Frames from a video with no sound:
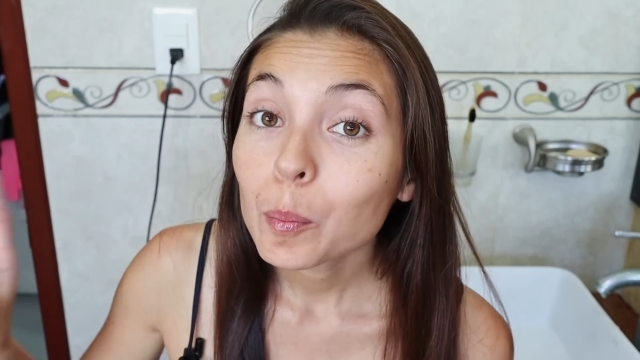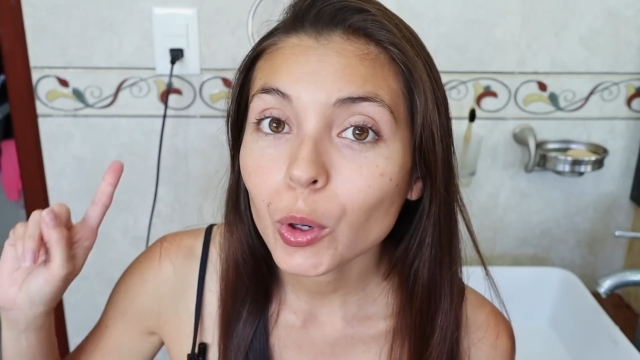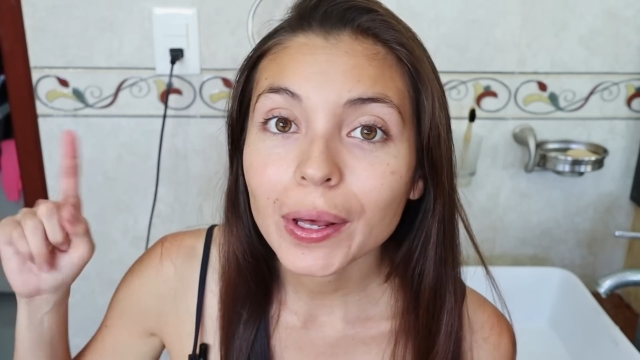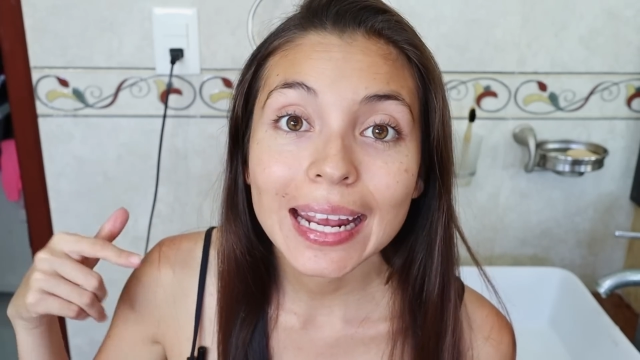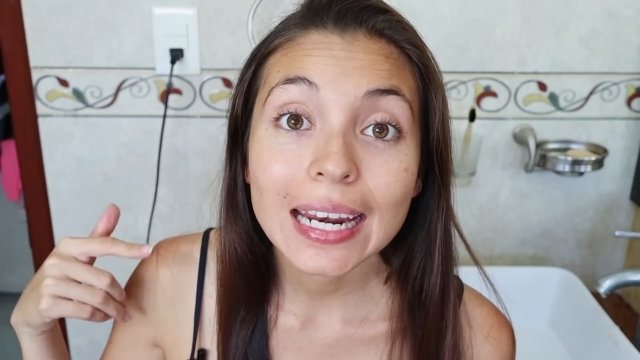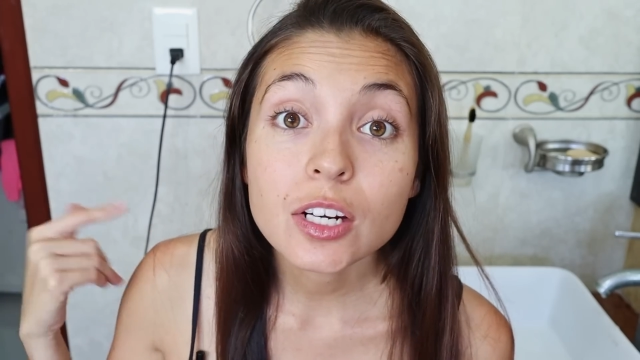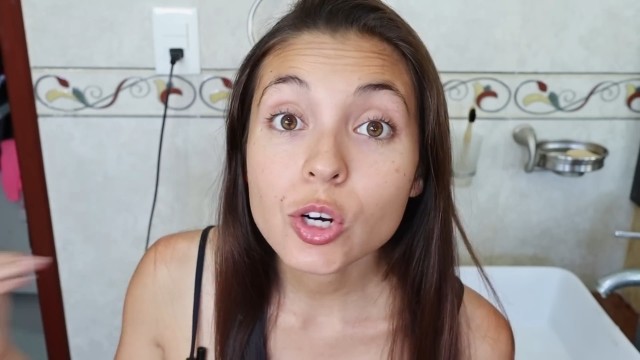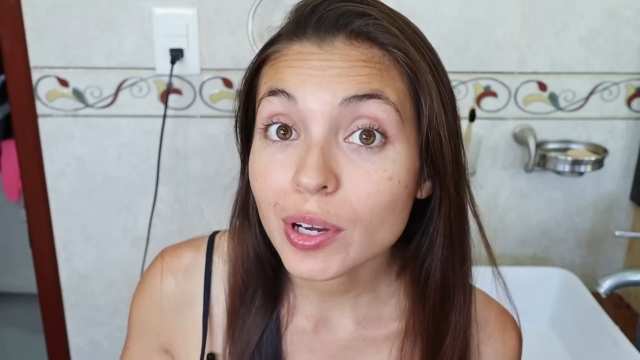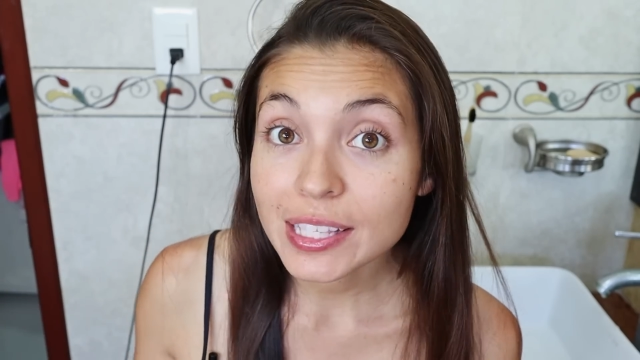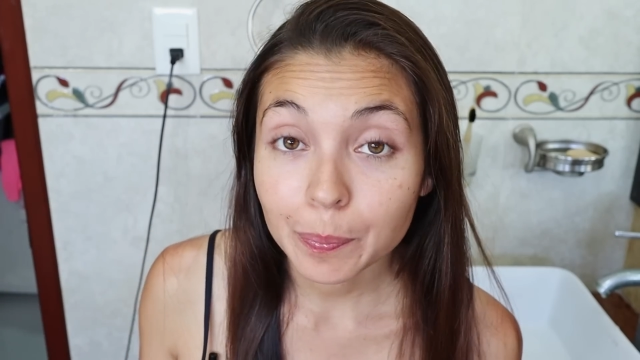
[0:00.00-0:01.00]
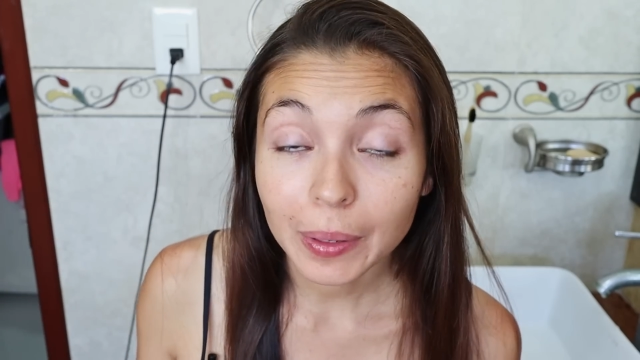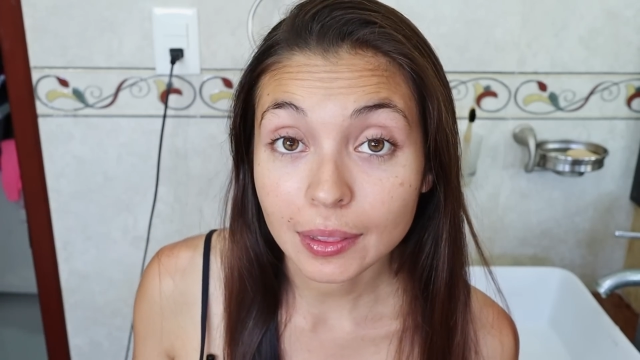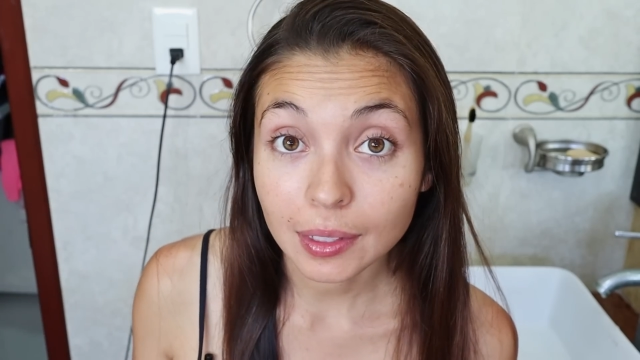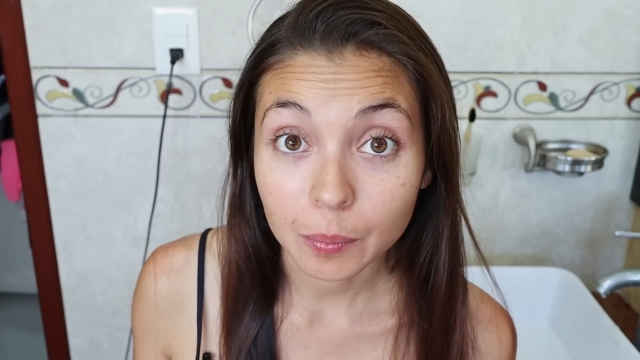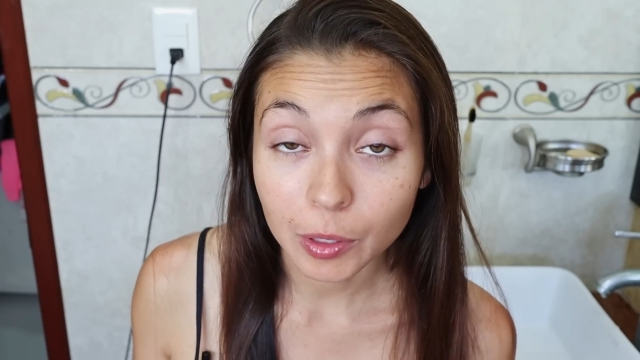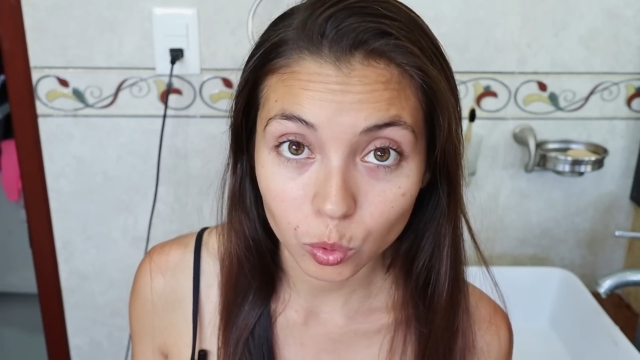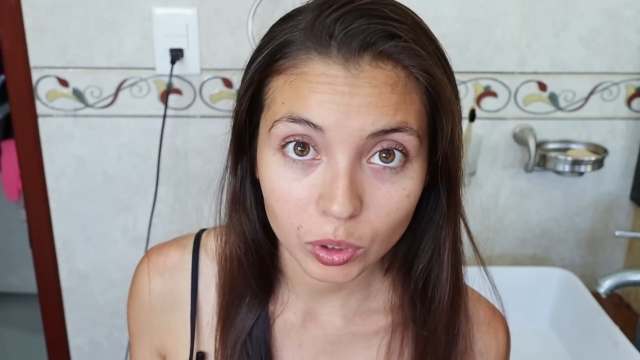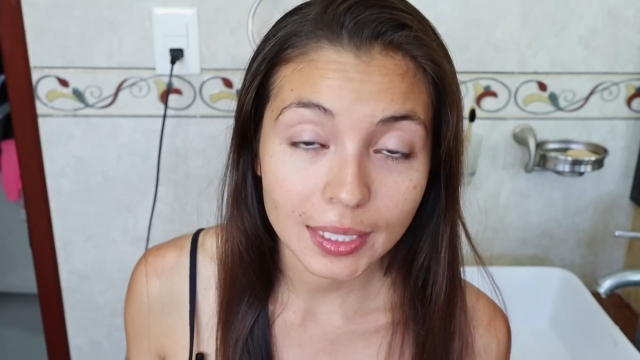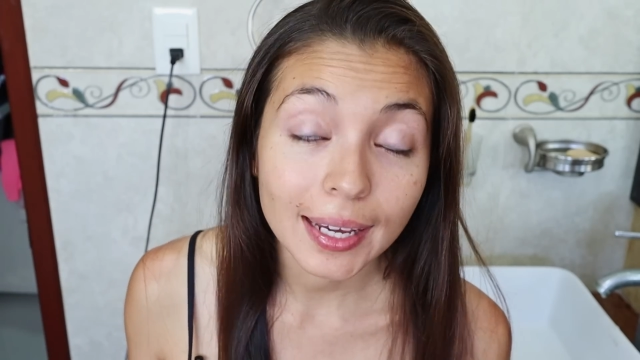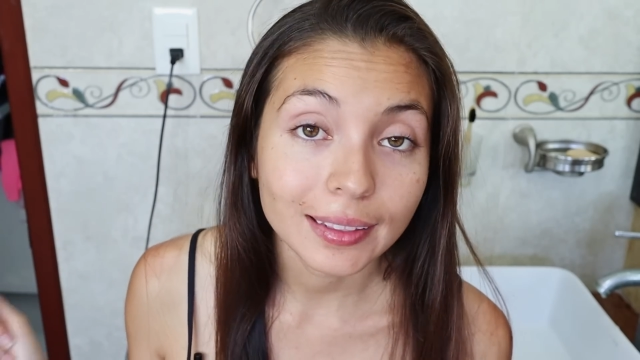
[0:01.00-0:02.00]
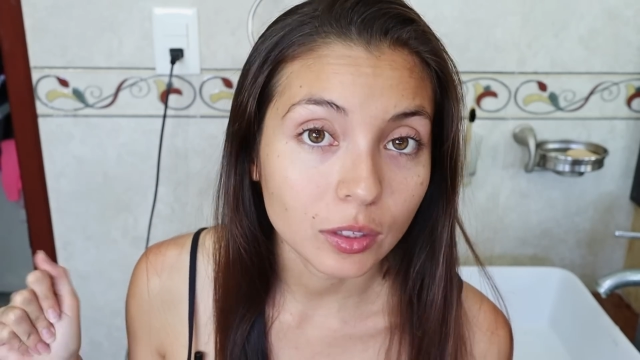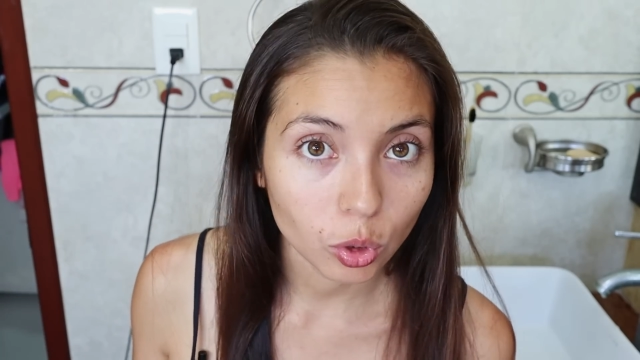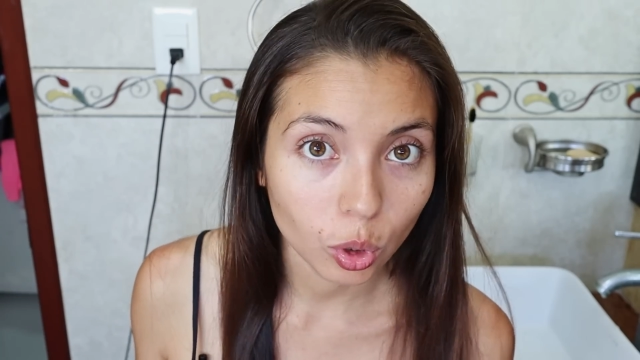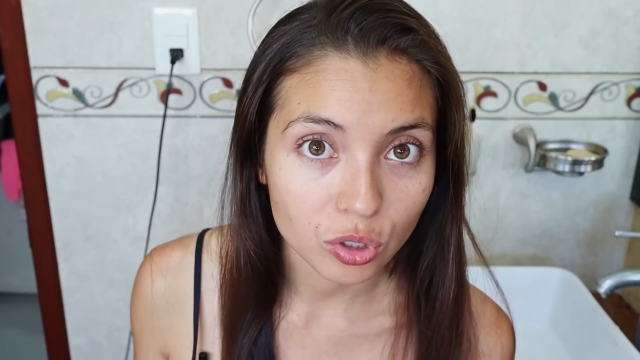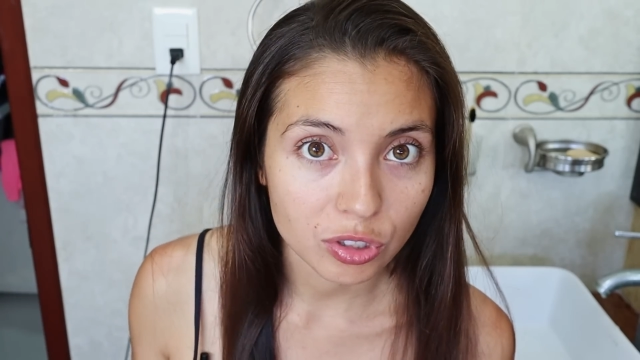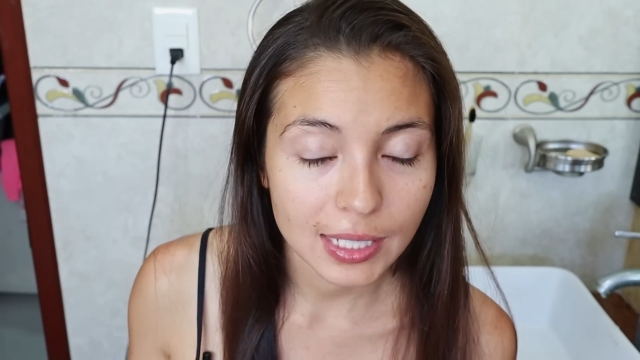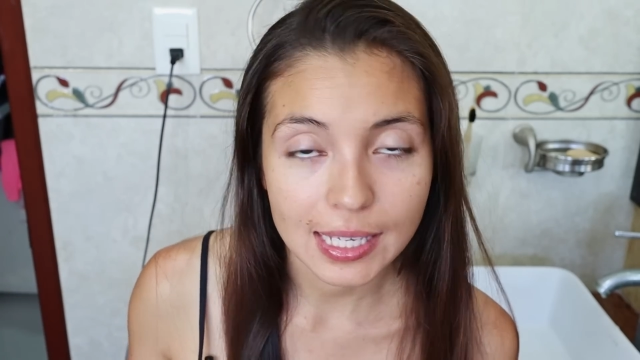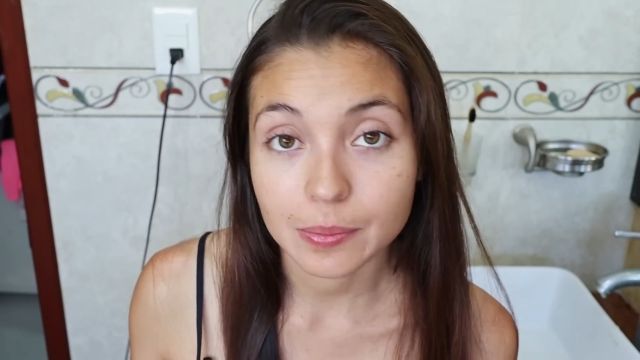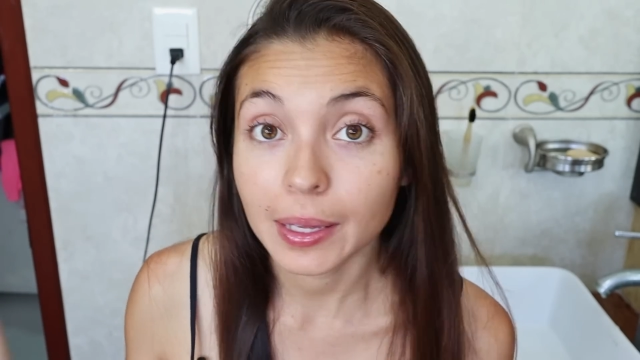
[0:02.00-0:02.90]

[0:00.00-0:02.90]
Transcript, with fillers: porque no es parte de mi rutina de todos los días.